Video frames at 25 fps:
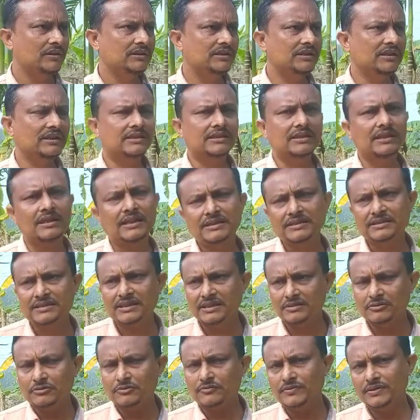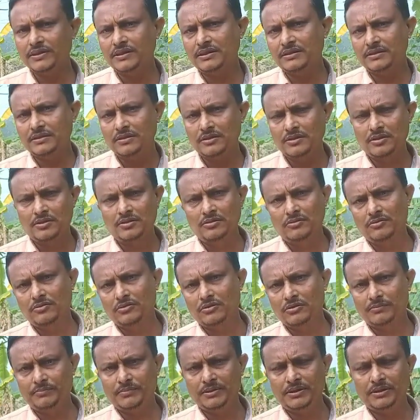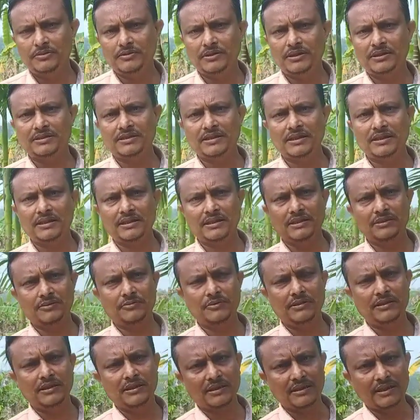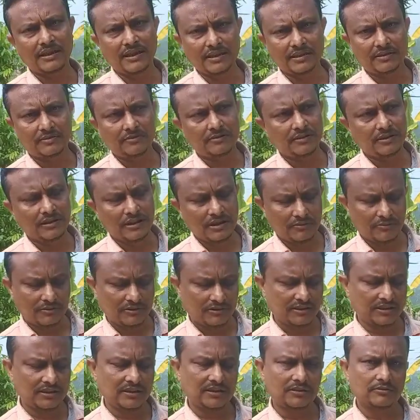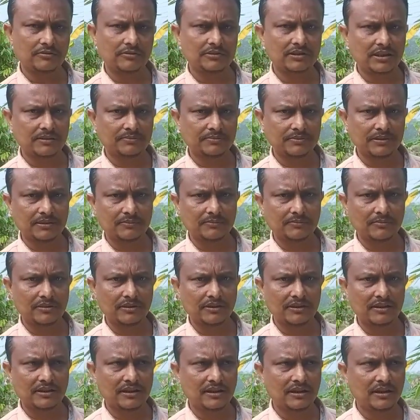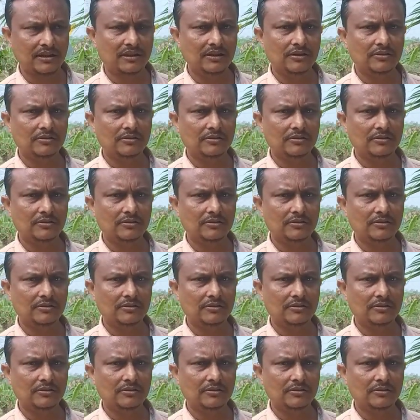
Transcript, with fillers: ये था आज का टॉपिक और वीडियो अच्छा लगे तो एक लाइक करना और चैनल को सब्सक्राइब कर लेना